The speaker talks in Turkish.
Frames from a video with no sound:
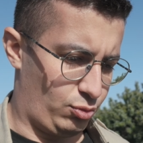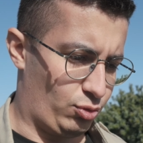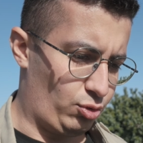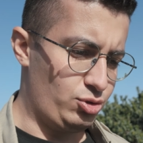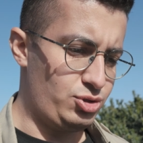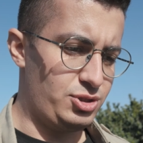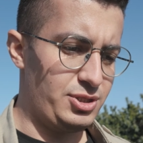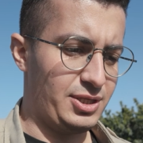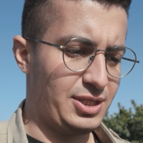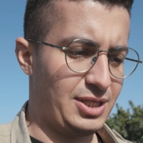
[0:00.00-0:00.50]

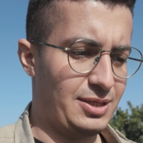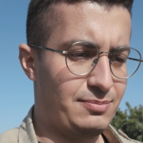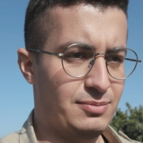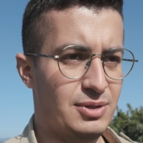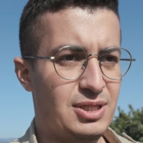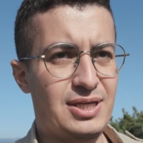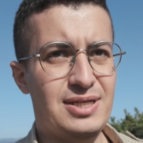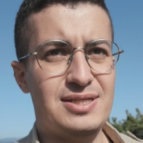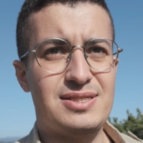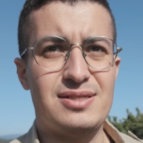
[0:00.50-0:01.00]
Oysa
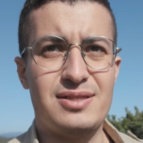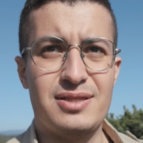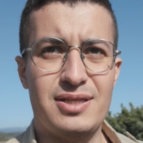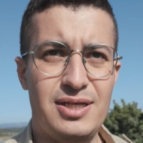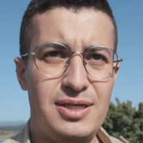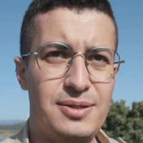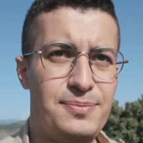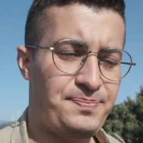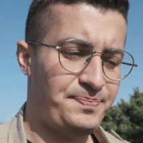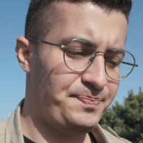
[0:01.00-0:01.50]
gimbal
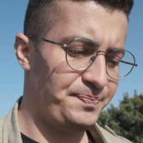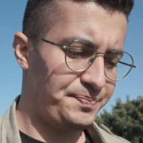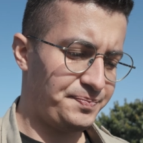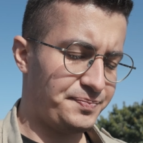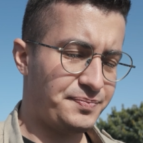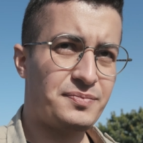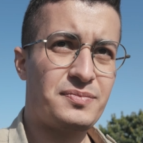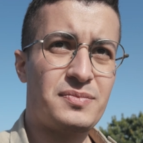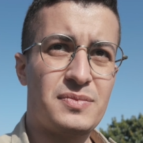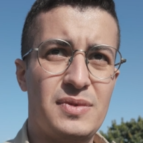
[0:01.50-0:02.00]
aslında
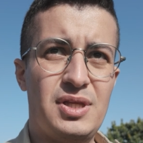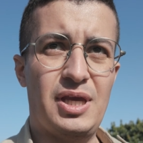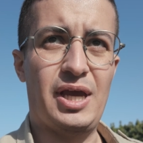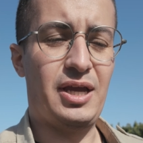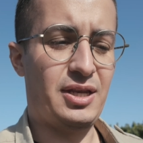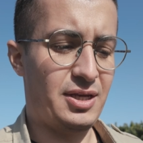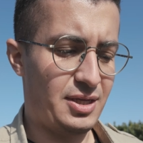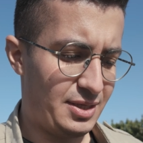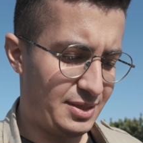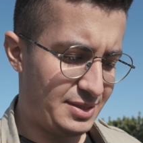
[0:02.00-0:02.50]

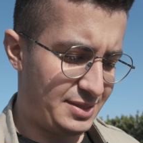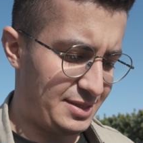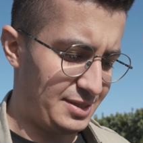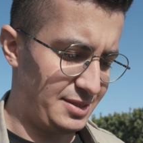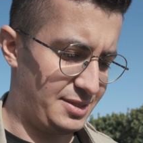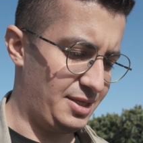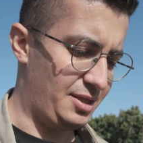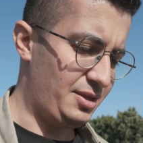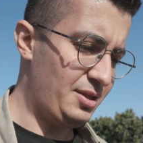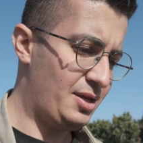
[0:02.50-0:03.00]
yani
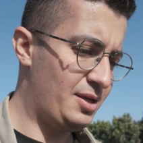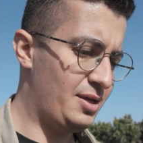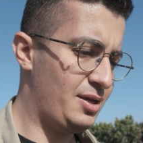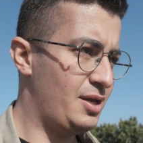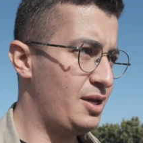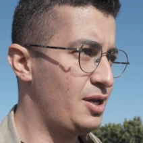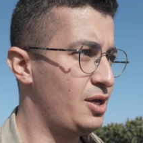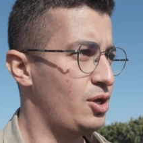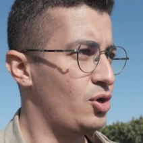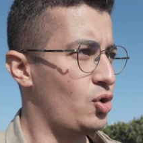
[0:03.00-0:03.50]
sizin
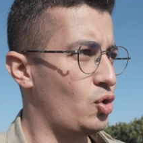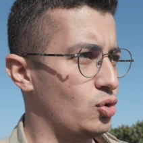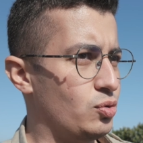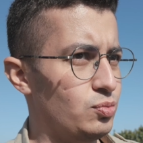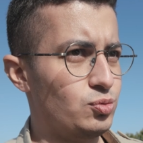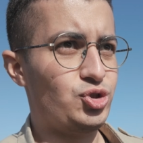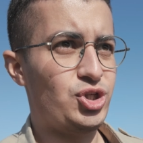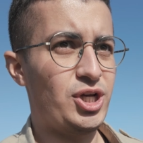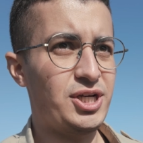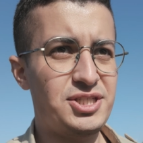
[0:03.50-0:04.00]

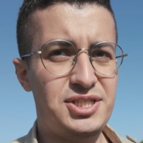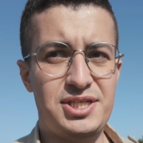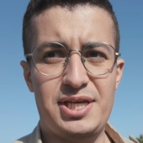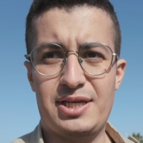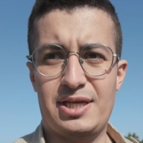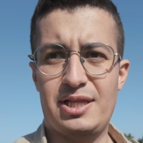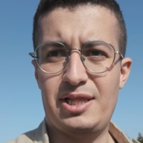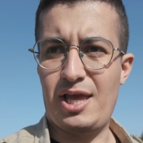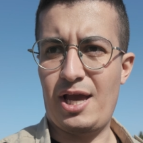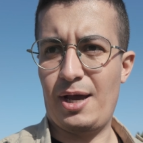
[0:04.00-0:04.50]
yumuşak
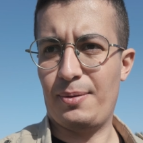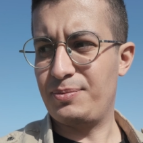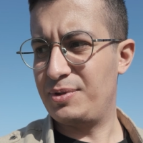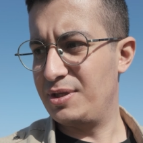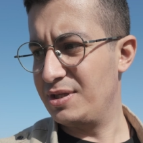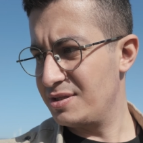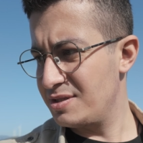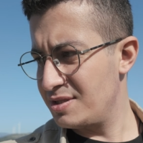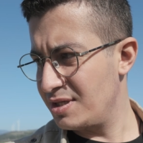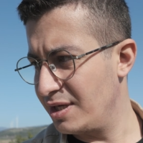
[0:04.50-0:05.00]
şekilde
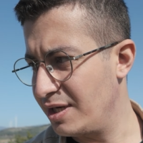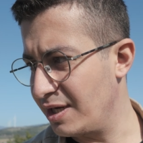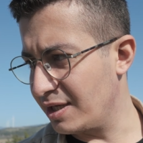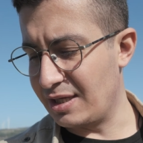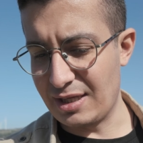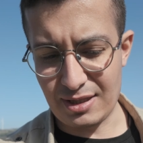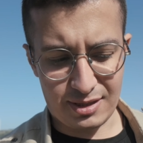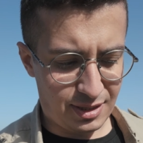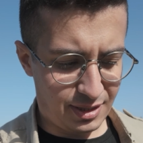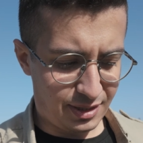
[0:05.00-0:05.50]
yaptığınız
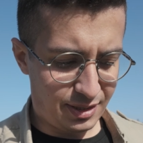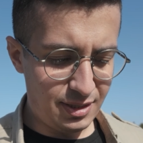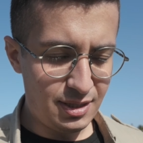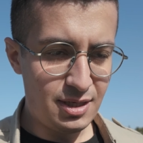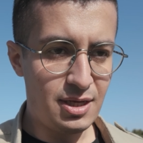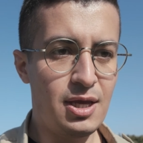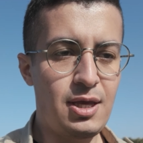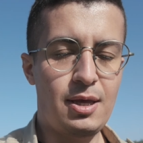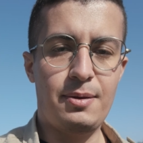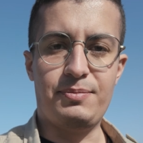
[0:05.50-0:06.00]
hareketleri
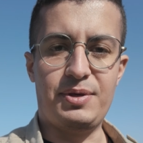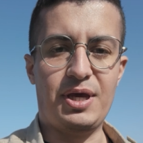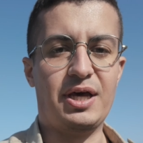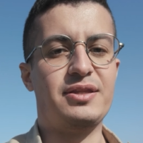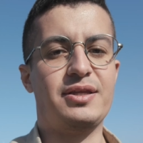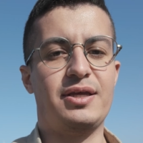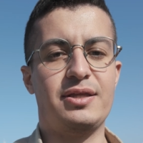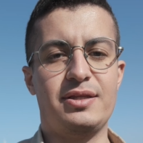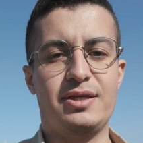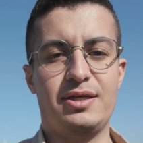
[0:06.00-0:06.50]
bir
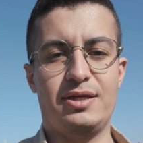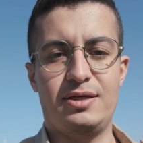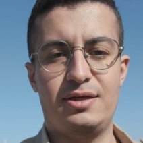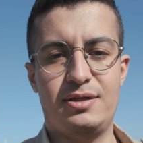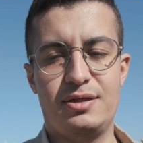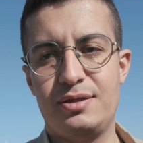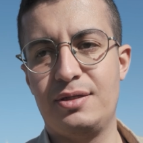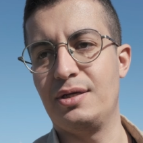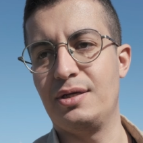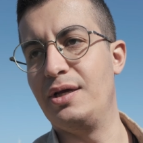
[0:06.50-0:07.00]
yandan da
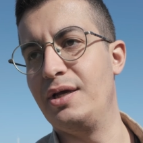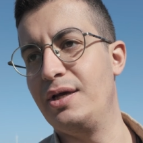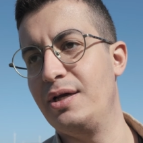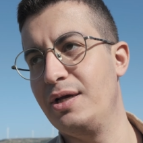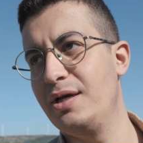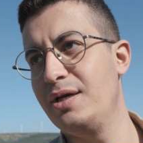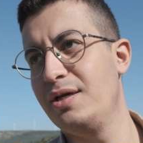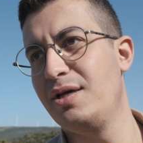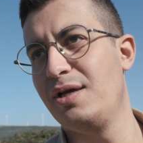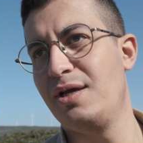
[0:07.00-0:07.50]

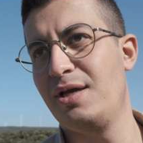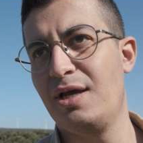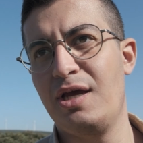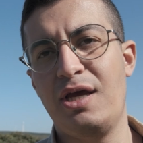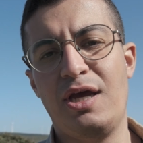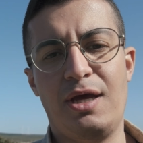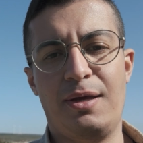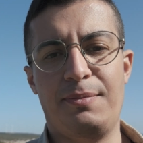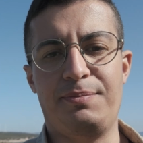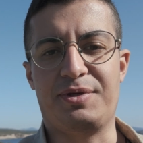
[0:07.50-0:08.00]
e,
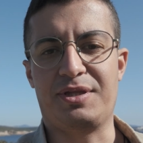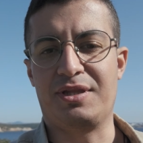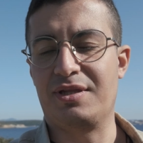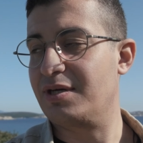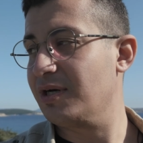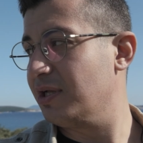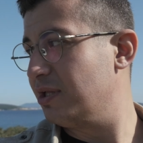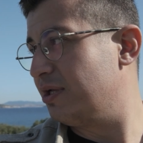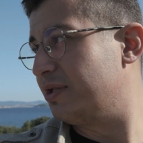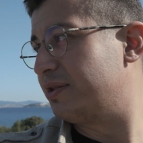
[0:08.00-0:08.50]

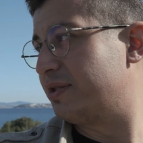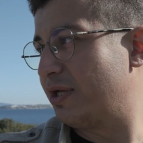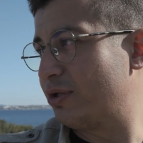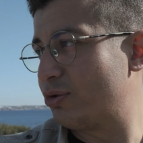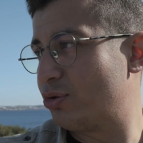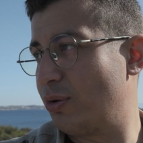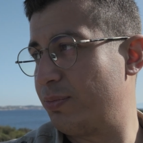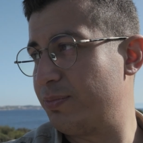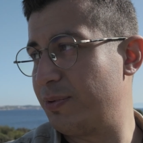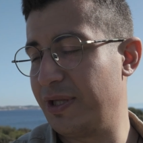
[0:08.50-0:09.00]
piknik alanından
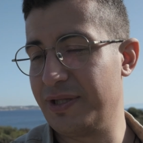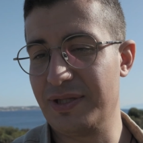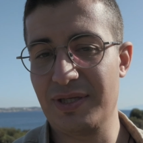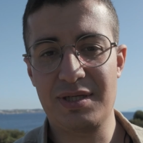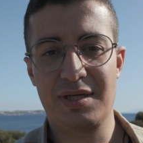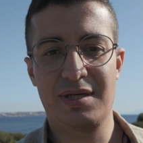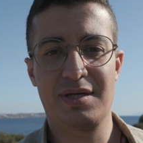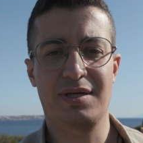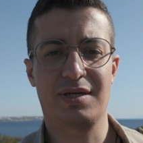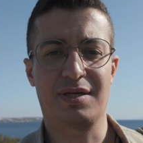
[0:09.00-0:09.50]
toplandık.
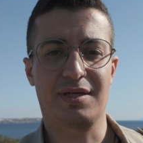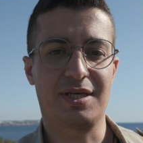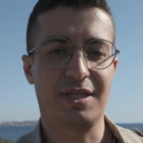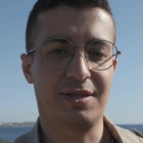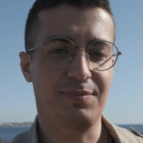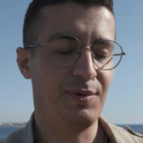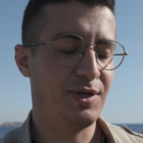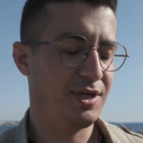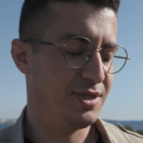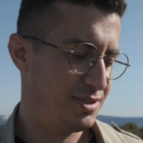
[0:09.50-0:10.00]

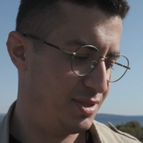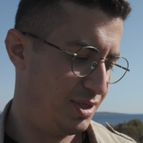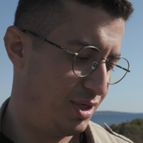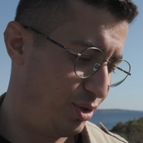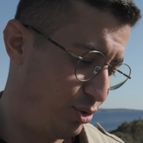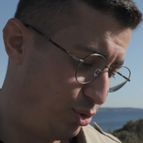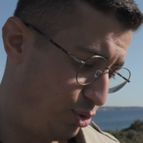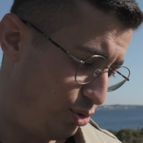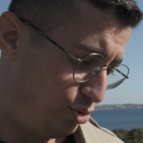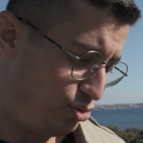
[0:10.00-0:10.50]
Gitmeye
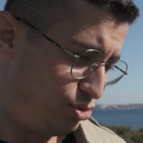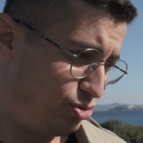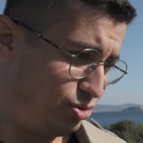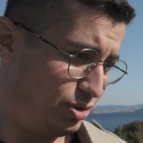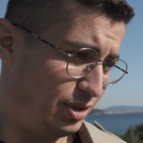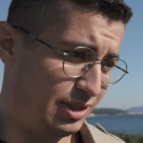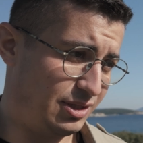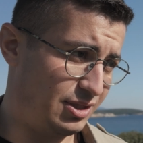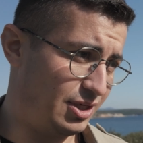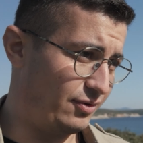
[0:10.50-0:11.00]
hazırlanıyoruz.
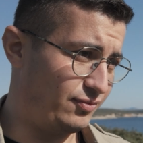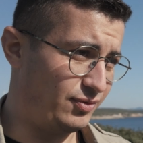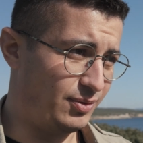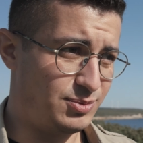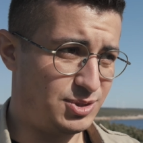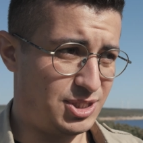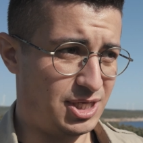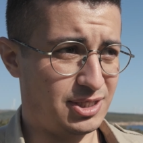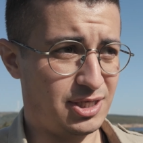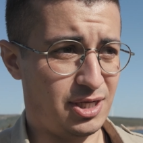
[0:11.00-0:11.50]
Etrafta
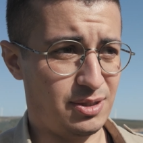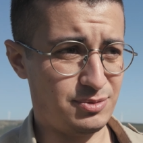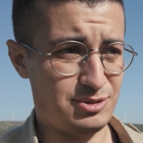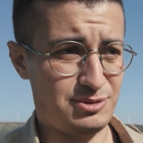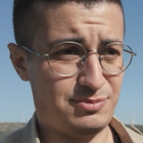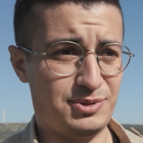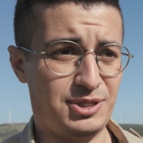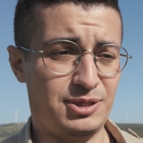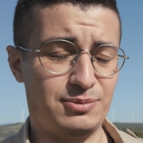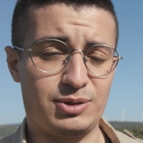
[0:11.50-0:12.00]
bir şey
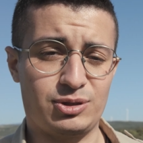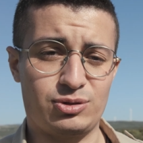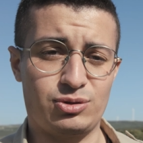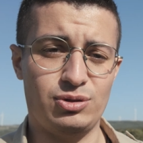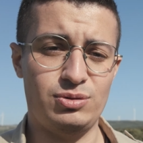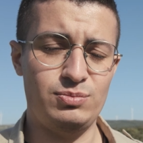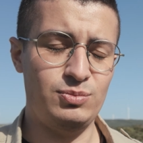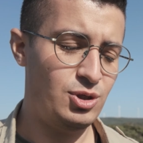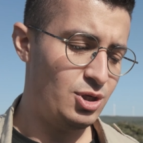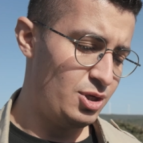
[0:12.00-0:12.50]
kalmış mı diye
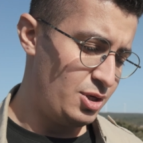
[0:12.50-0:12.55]
bakıyorum.